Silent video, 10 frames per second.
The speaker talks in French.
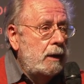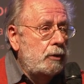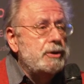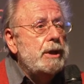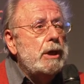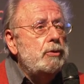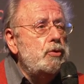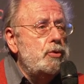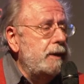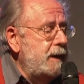que c'était
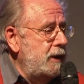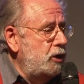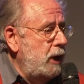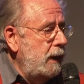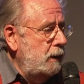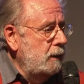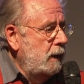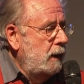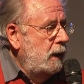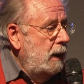toujours des échecs
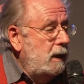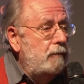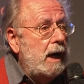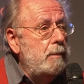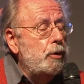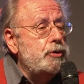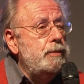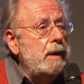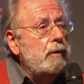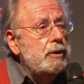et qu'il fallait
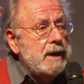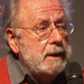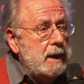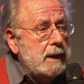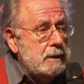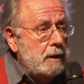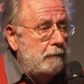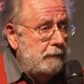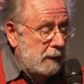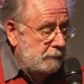poursuivre cette quête sans
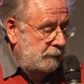fin.